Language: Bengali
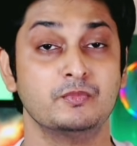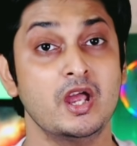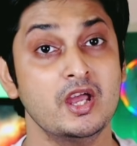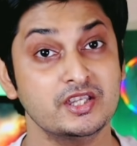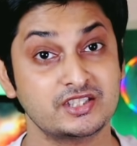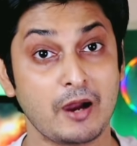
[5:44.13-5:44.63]
ফেন
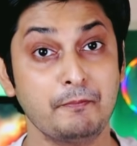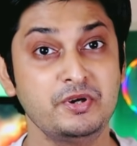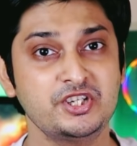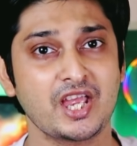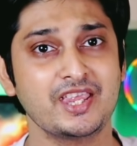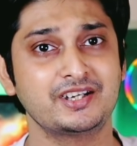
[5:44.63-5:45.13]

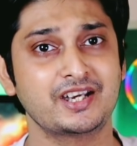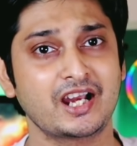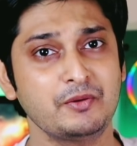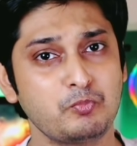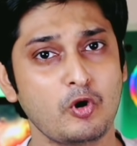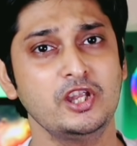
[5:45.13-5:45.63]
ছাব্বিশ হাজার
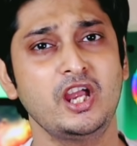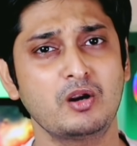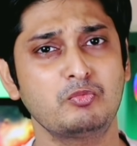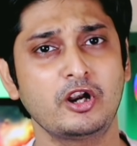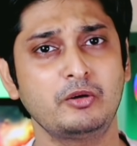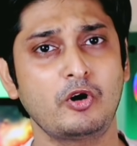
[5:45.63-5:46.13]
টাকায়
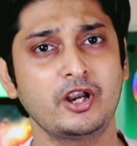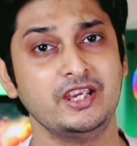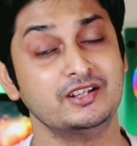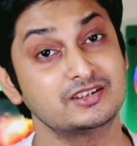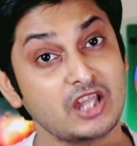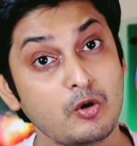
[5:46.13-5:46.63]
পলিকার্বনেট বডি